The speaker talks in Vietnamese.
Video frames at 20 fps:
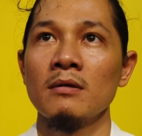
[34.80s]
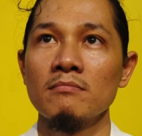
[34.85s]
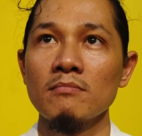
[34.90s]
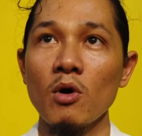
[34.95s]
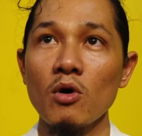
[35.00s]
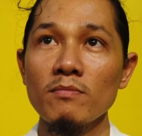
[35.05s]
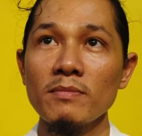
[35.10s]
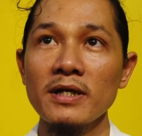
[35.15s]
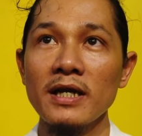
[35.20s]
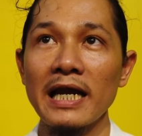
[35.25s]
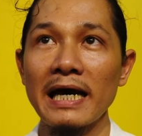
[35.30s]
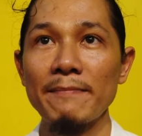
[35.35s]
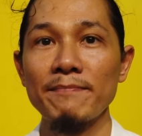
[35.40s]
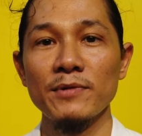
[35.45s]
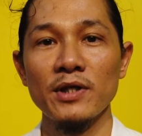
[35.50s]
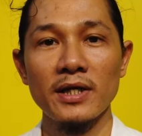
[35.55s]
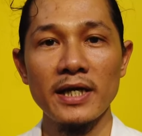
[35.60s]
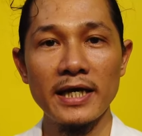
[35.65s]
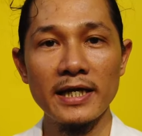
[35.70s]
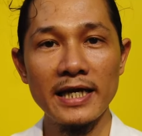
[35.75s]
45
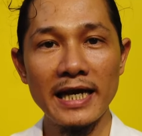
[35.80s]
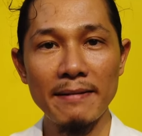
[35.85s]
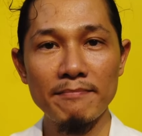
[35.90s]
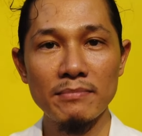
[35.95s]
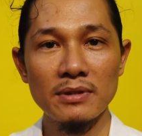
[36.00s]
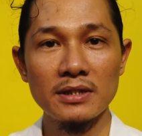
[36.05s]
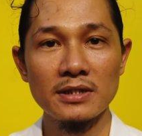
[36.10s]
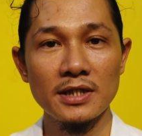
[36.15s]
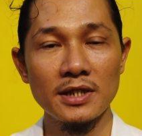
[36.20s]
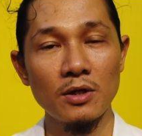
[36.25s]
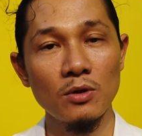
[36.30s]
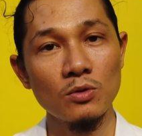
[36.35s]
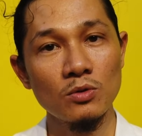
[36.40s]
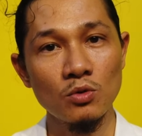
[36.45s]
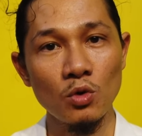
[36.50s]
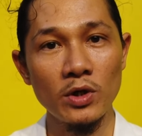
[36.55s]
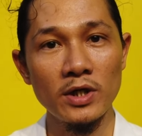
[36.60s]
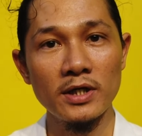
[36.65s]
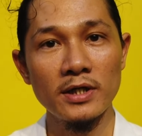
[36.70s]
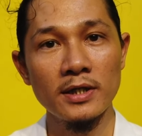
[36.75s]
cho đến 50 triệu,
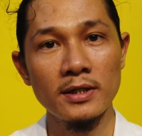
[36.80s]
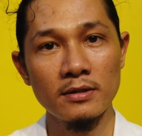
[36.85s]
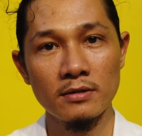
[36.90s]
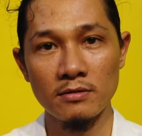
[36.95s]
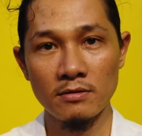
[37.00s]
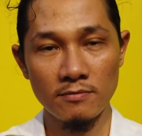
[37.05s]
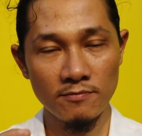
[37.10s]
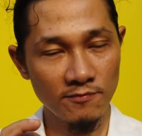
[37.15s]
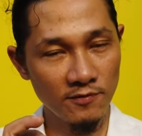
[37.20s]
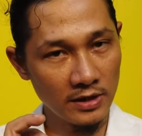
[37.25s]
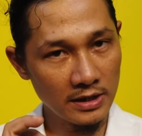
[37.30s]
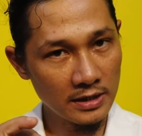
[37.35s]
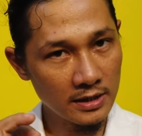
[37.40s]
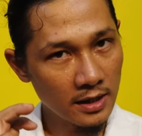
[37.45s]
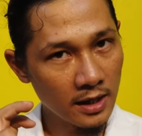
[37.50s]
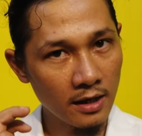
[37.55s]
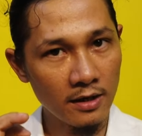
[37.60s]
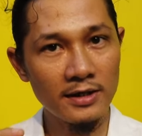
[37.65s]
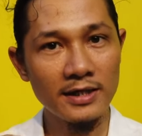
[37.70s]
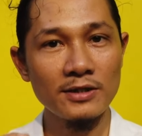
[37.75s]
tùy, vẫn
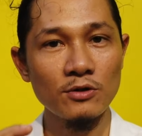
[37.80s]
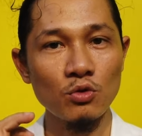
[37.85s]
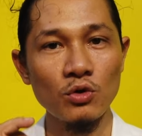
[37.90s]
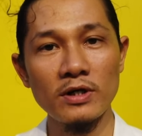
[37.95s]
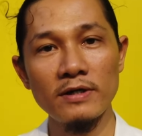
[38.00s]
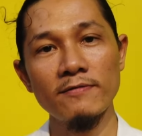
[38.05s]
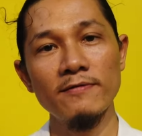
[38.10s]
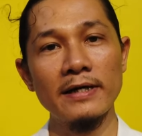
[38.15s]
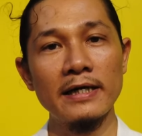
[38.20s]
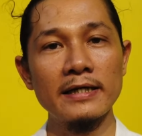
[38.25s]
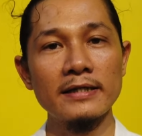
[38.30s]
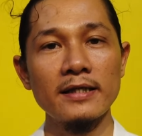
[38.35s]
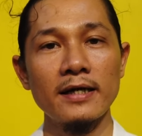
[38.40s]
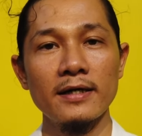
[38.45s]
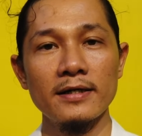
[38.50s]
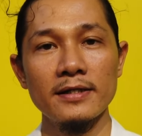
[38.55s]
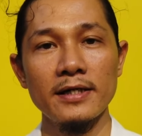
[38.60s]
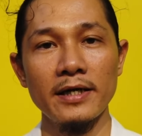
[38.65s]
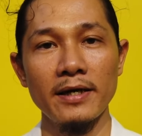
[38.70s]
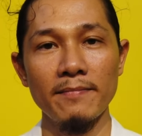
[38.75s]
nói là tùy vào cái
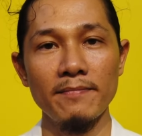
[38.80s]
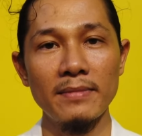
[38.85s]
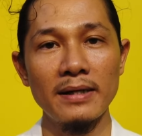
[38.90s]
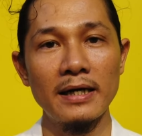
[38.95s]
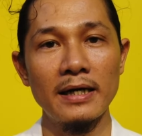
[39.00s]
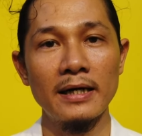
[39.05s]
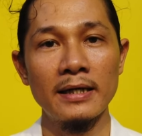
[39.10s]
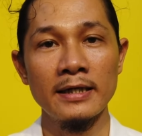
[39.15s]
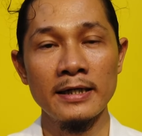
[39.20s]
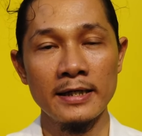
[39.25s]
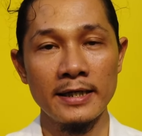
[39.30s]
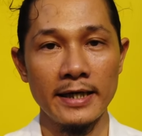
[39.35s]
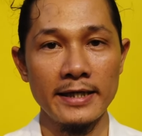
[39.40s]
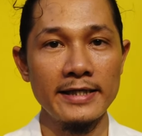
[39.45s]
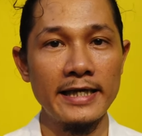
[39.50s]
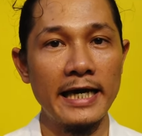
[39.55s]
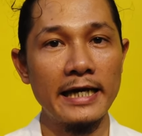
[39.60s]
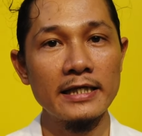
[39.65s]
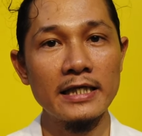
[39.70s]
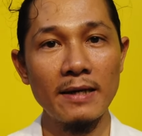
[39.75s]
thời điểm mà cái
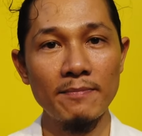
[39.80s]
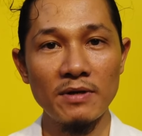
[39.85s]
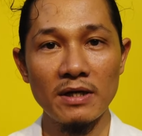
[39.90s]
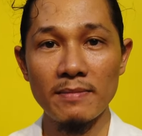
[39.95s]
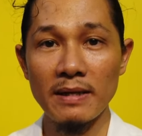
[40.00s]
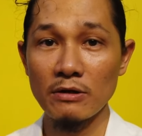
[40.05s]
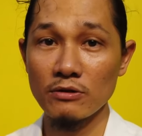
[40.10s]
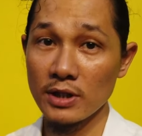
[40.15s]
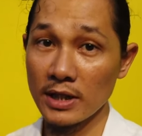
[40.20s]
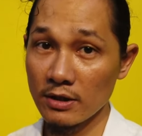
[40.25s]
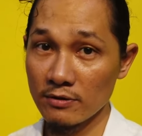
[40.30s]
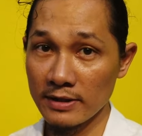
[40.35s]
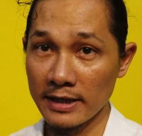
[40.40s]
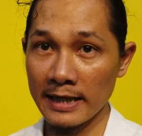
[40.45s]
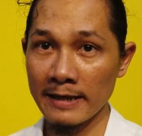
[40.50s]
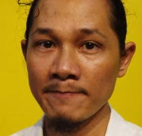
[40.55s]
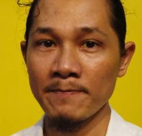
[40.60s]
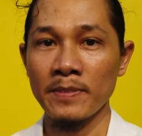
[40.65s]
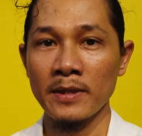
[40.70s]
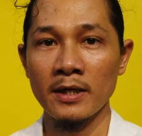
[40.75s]
giá nhập nó bao nhiêu
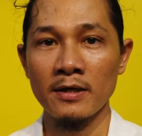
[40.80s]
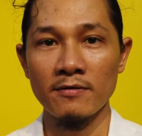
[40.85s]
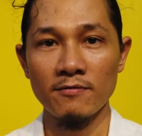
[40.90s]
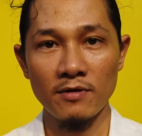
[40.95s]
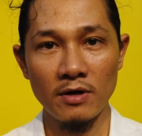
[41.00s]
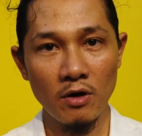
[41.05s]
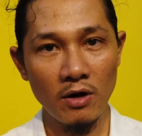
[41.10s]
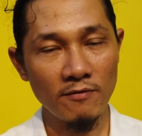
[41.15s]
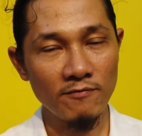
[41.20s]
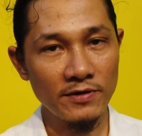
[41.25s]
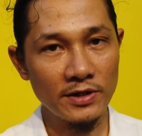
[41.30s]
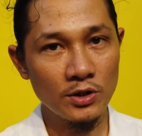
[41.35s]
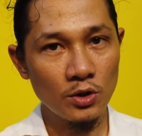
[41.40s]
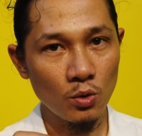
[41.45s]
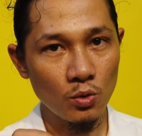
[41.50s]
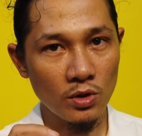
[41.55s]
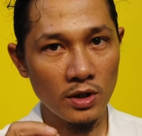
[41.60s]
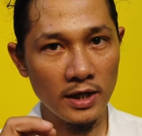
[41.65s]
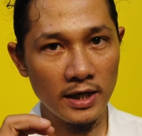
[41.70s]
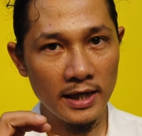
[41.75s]
nha. Và Hoàng ví dụ
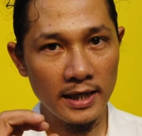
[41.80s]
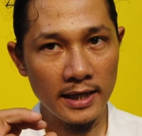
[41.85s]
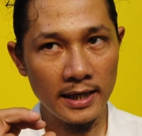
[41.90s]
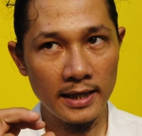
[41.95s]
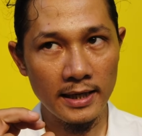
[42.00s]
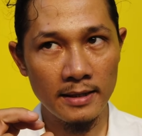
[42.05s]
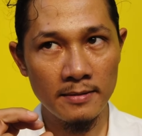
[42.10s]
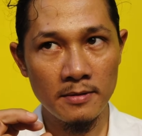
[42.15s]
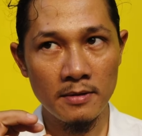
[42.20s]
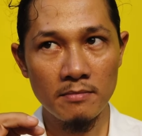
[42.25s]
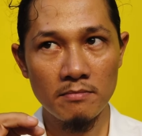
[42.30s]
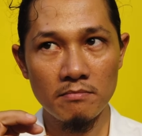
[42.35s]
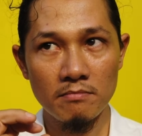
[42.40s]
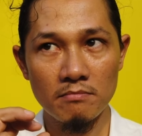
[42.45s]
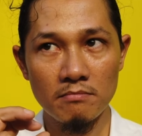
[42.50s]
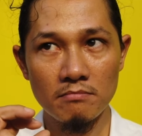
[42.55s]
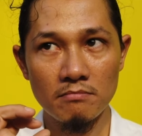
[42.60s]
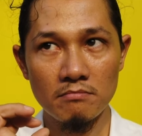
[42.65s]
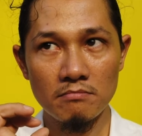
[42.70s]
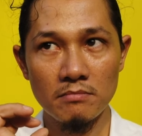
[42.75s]
nó là
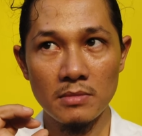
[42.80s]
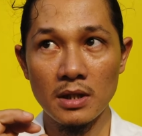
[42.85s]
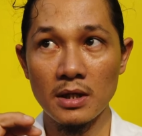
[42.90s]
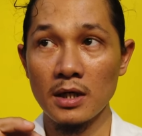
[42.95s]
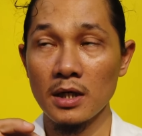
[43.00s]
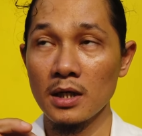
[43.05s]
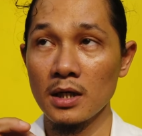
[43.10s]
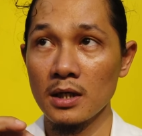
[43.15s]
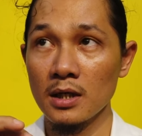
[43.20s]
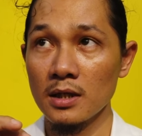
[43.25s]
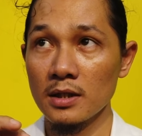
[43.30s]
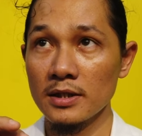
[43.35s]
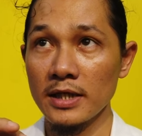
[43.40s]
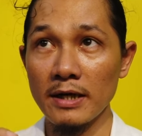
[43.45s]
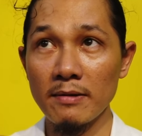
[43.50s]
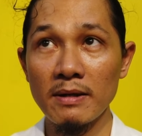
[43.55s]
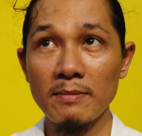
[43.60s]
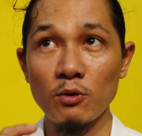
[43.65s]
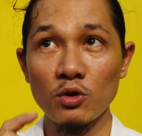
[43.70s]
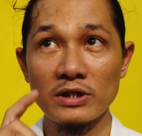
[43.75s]

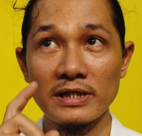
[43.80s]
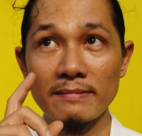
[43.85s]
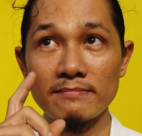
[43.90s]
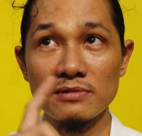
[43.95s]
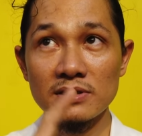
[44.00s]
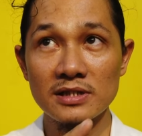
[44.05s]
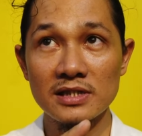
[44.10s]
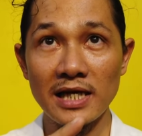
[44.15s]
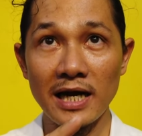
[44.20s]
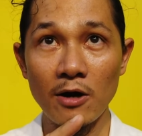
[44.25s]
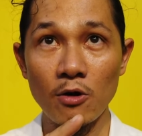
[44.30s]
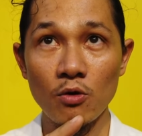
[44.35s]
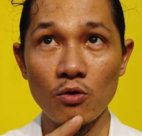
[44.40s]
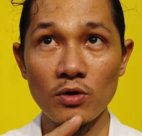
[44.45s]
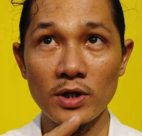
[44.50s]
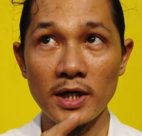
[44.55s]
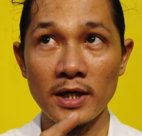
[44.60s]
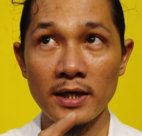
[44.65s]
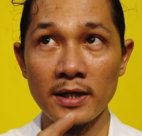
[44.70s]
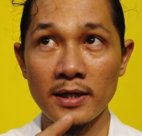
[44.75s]
nếu mà 160
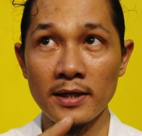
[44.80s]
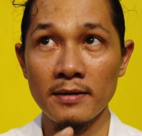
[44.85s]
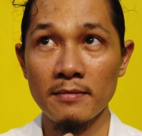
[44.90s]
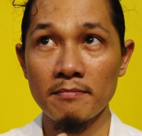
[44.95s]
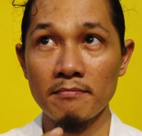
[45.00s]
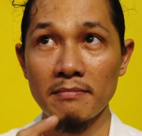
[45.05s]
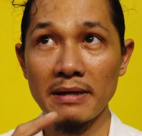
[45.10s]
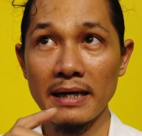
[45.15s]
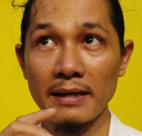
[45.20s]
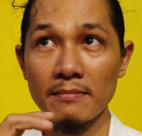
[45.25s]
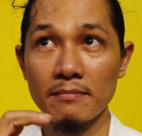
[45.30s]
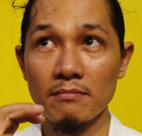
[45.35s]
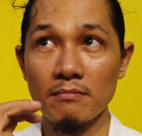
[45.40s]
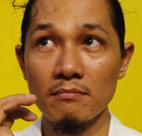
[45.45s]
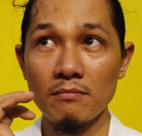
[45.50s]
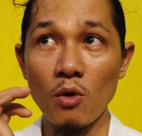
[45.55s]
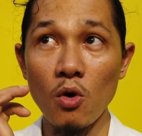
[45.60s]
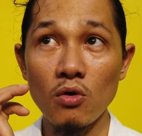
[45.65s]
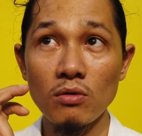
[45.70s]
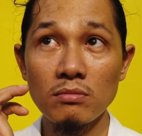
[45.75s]
đi mà
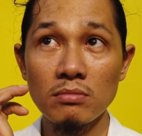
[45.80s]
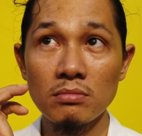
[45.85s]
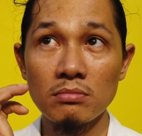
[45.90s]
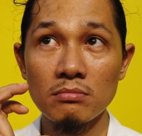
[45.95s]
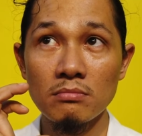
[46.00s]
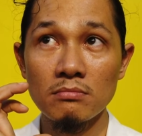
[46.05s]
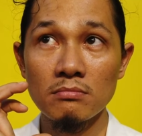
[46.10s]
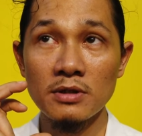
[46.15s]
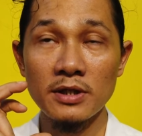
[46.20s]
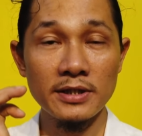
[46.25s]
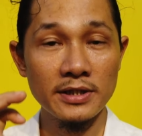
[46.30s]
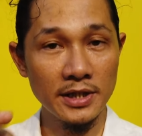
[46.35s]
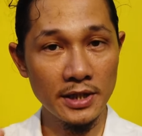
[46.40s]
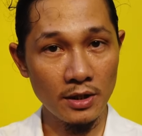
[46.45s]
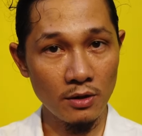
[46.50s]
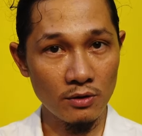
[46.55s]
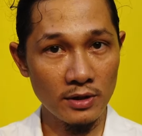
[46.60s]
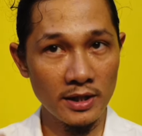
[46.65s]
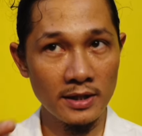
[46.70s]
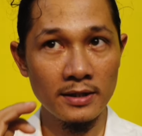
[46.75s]
40
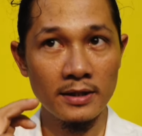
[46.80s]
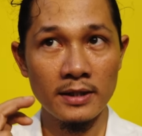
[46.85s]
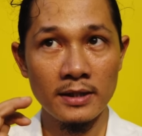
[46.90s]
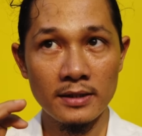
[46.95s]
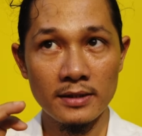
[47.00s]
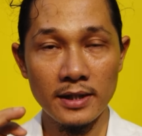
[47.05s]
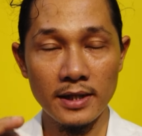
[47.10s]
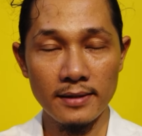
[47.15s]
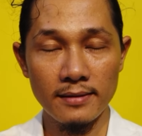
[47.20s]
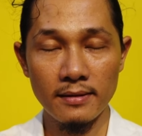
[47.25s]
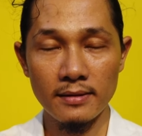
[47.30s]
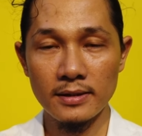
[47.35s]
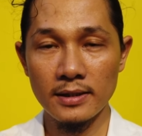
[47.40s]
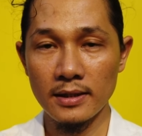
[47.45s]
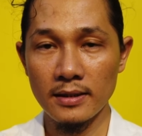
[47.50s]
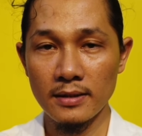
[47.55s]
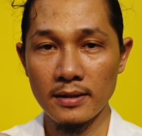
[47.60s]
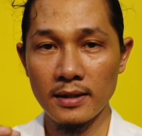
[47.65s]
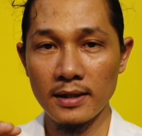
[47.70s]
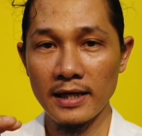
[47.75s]
triệu đi thì nó
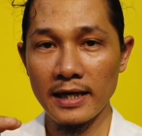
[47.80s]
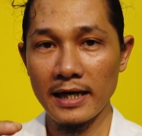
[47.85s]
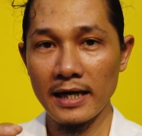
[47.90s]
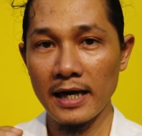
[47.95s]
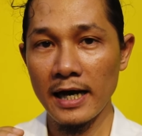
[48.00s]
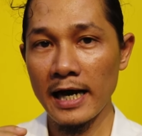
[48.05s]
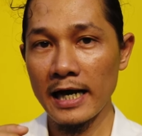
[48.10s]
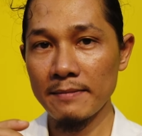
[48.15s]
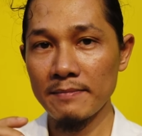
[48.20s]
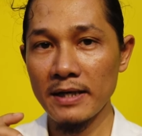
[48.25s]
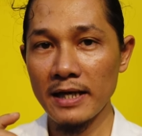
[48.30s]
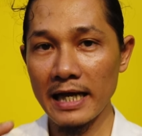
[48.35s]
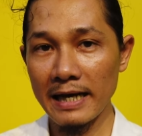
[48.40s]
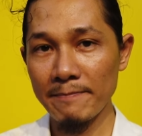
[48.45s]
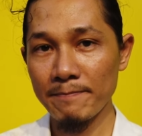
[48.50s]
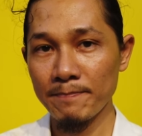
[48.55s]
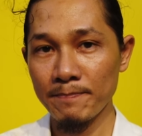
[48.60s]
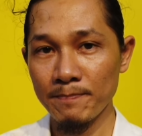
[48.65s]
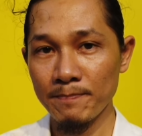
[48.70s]
chỉ là 25,